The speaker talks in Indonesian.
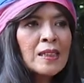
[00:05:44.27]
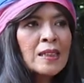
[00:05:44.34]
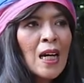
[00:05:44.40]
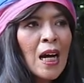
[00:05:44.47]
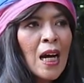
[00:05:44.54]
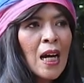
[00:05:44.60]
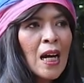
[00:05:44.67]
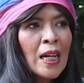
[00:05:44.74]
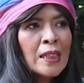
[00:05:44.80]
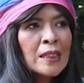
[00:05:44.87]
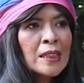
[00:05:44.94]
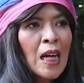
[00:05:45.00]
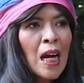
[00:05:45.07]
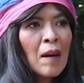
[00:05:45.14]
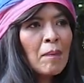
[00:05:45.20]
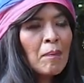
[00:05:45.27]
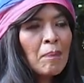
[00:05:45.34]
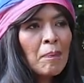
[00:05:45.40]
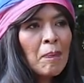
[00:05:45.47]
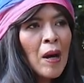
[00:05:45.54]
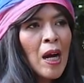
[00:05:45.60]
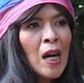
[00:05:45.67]
jangan
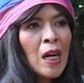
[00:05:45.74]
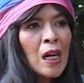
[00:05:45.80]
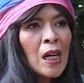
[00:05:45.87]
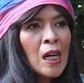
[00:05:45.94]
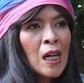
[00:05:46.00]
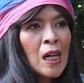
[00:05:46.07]
gampang